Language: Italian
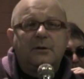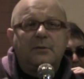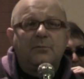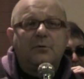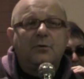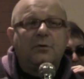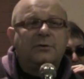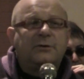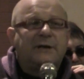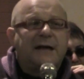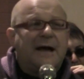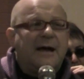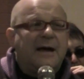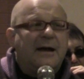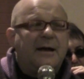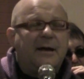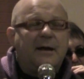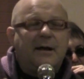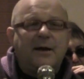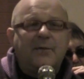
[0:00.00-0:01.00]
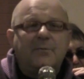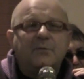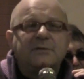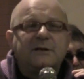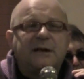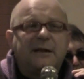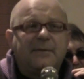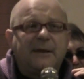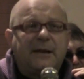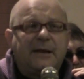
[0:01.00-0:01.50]
mortale alla
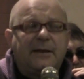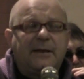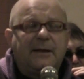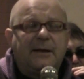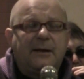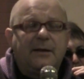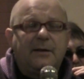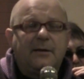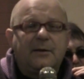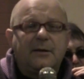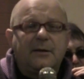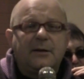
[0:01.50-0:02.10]
musica metal.